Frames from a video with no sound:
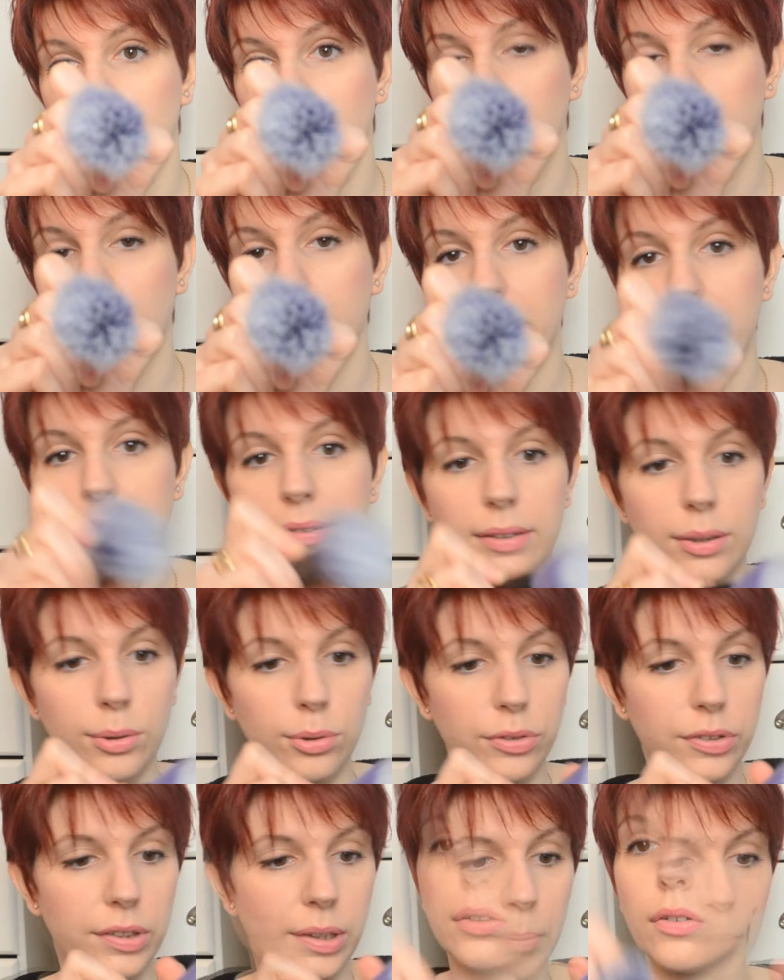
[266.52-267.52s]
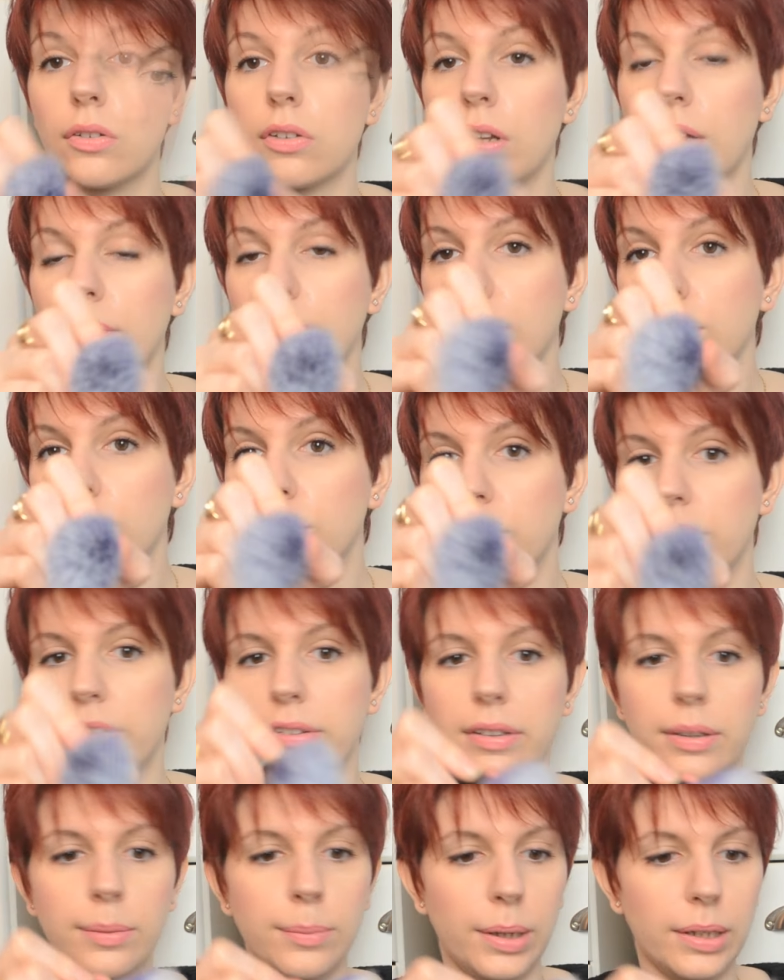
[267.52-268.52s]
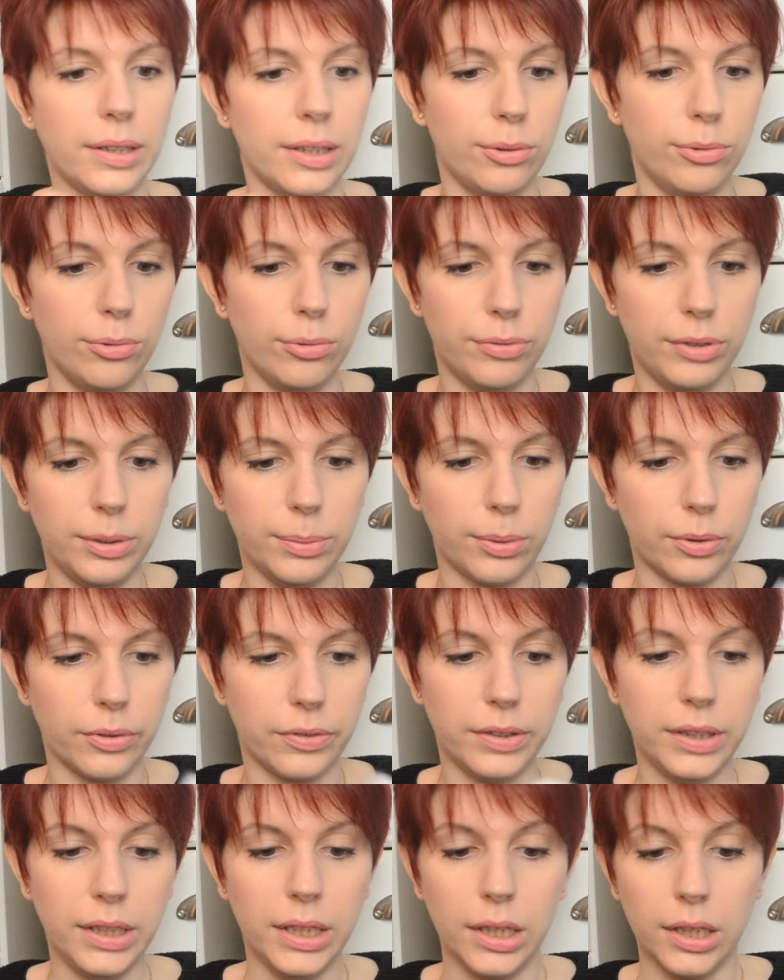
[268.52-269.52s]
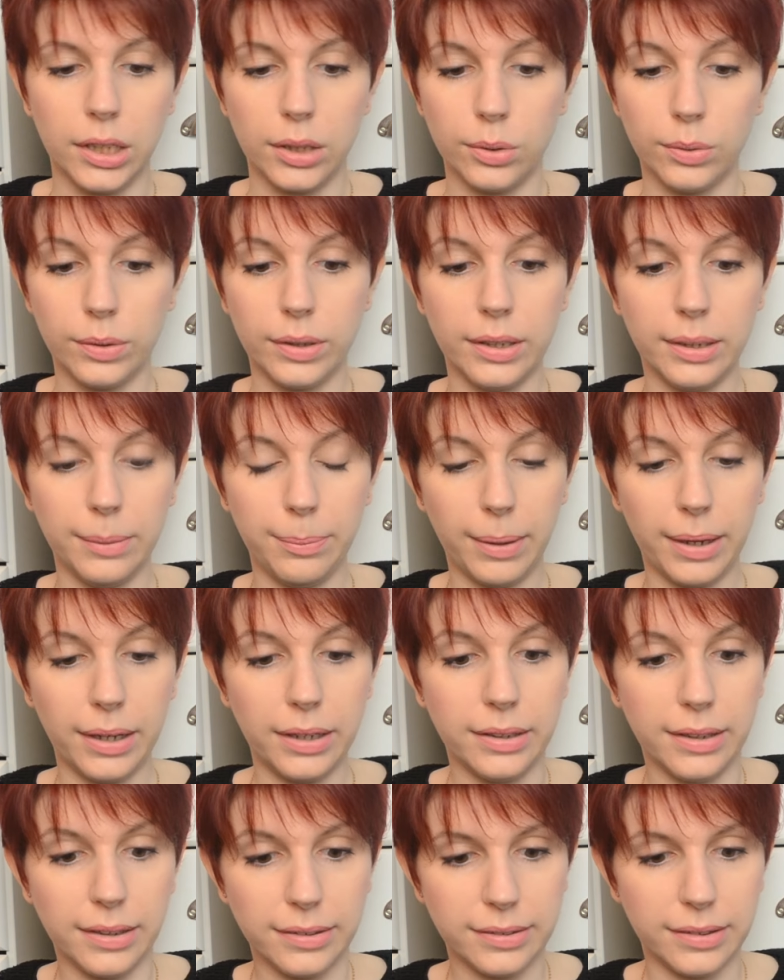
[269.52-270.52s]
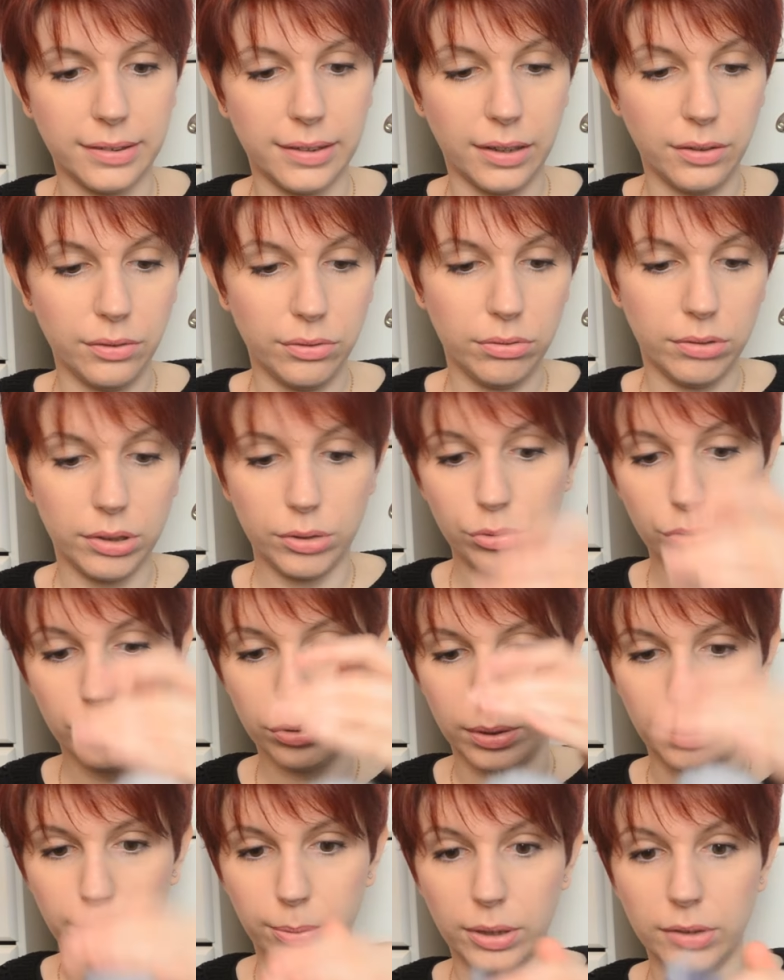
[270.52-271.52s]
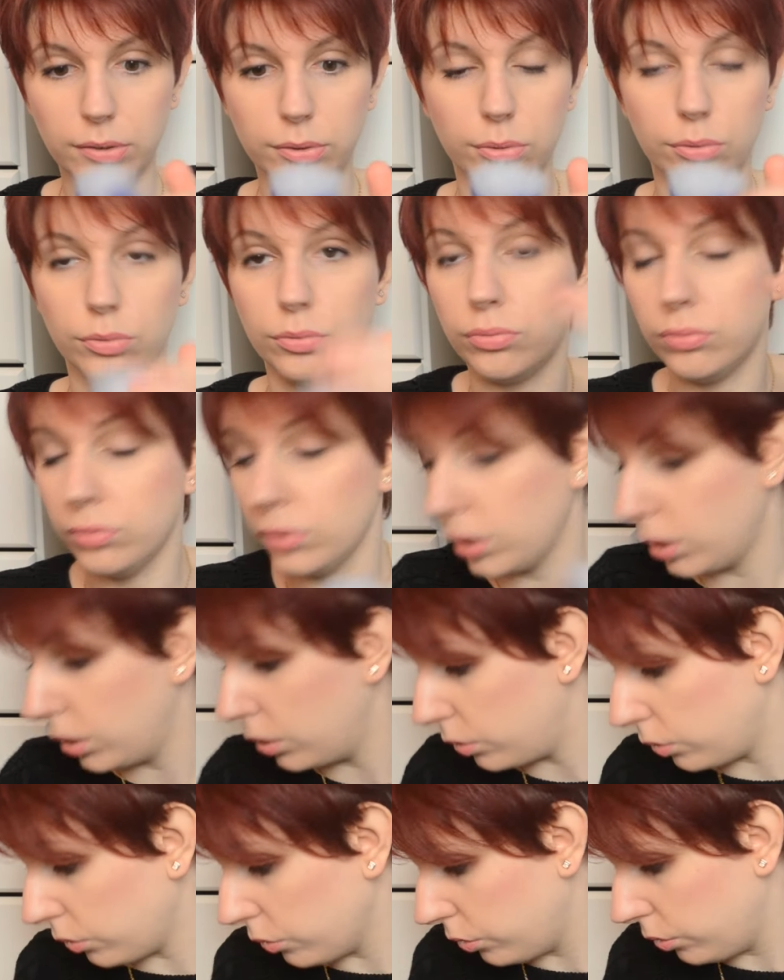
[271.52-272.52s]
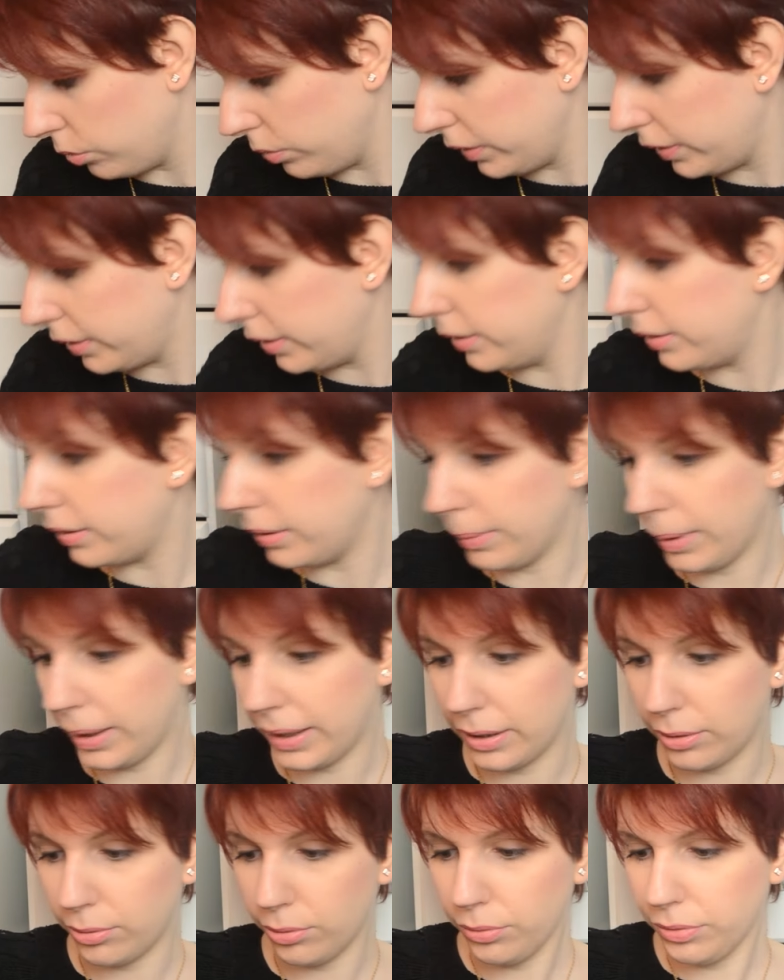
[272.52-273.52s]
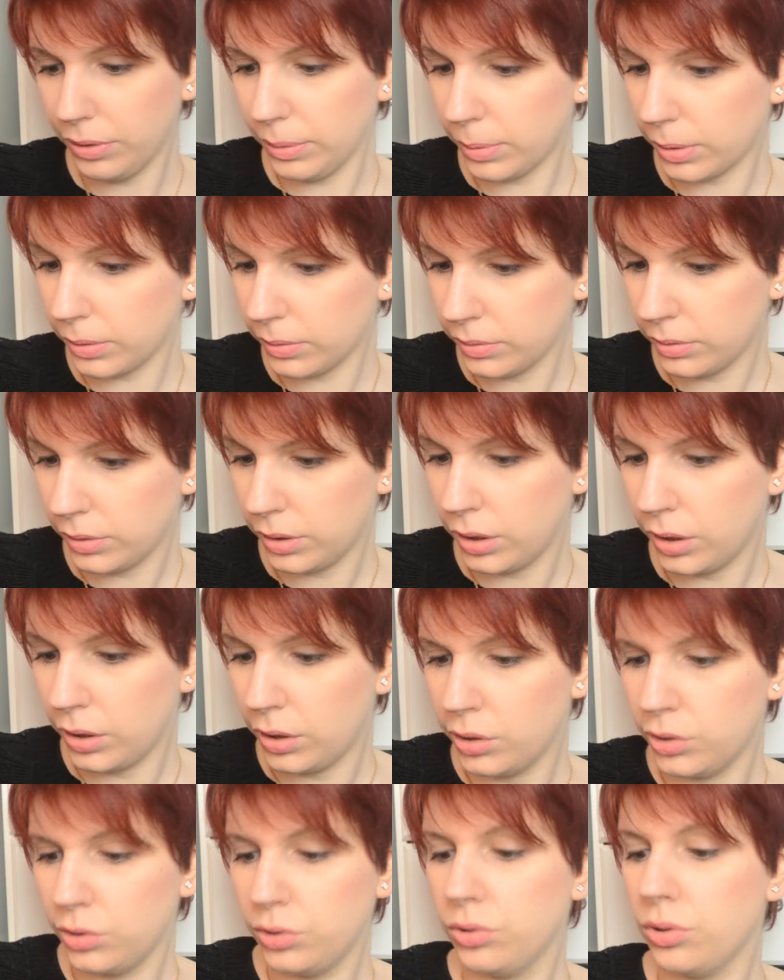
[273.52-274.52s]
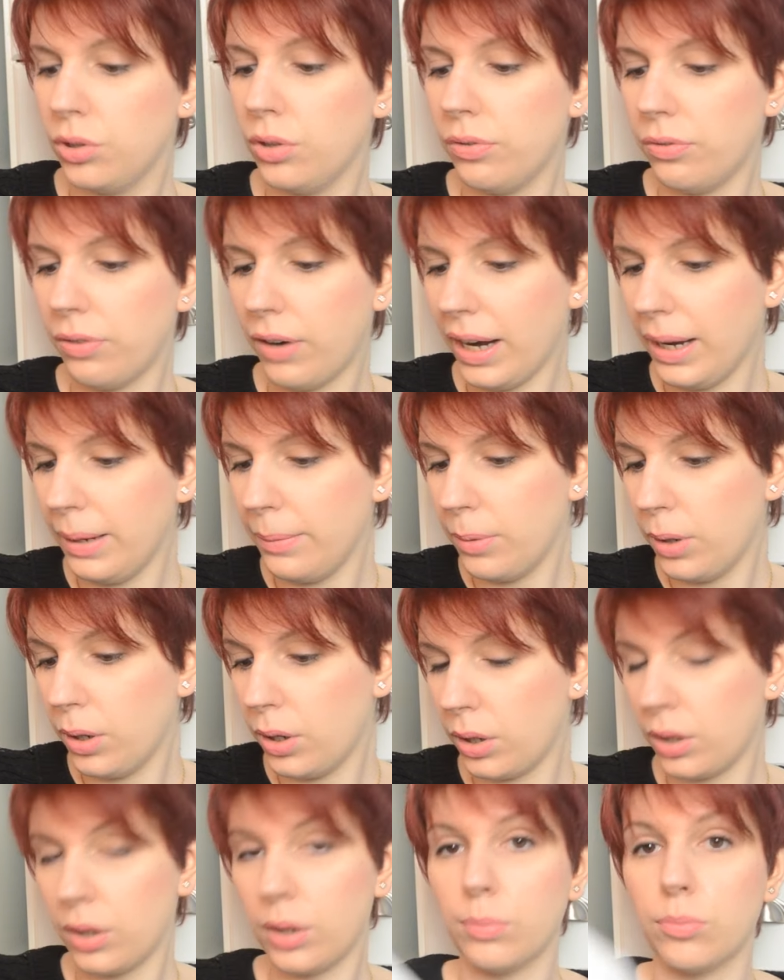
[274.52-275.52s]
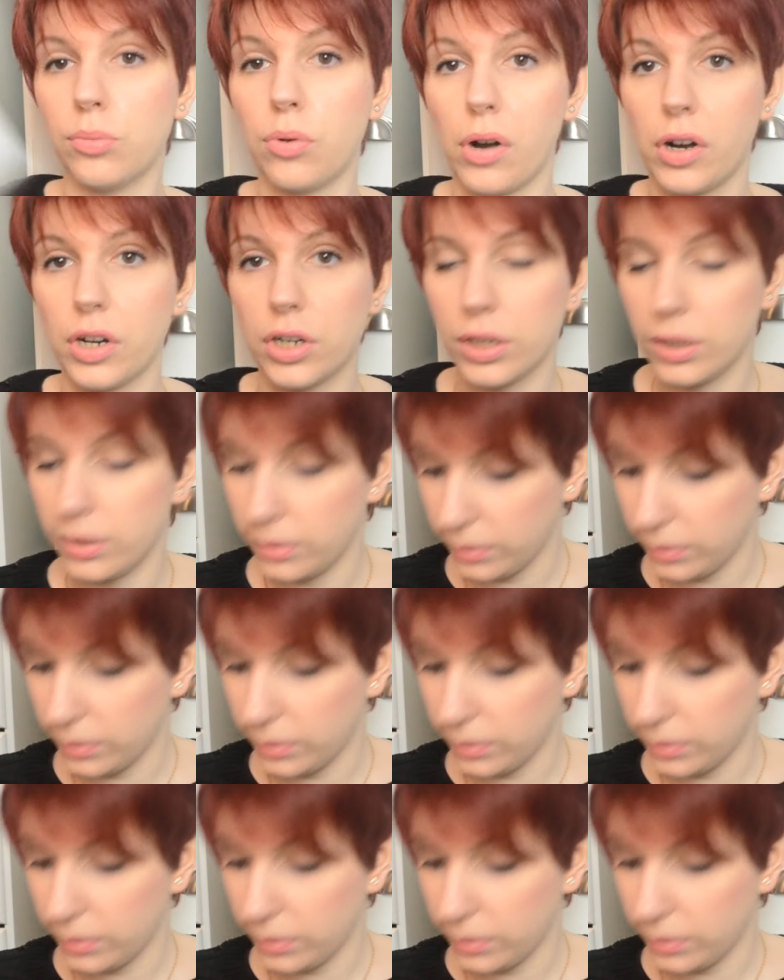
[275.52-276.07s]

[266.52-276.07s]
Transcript: il me fait penser au Sigma. J'en avais un de chez Sigma qui est duo-fibre aussi. Donc il est pareil là, c'est dense et toujours les poils sont doux. Donc celui-ci, c'est marqué duo fibre, non Duo Fiber Brush.